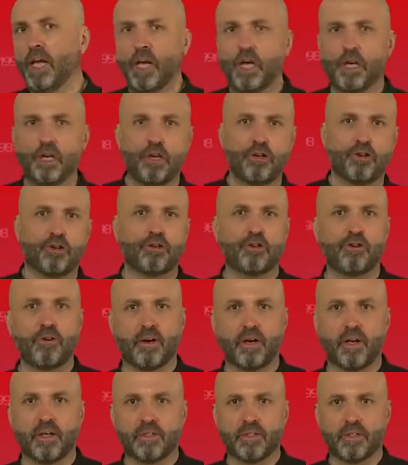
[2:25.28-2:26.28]

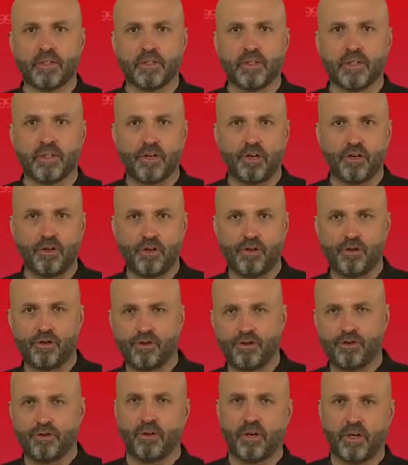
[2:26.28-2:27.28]
Еще раз,
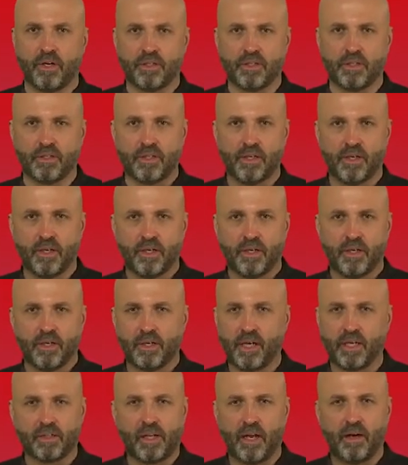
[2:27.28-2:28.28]
еще раз,
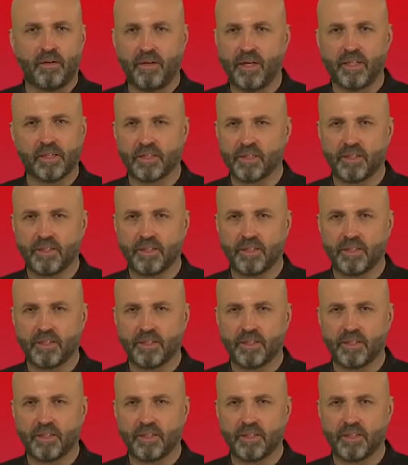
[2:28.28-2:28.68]
я для вас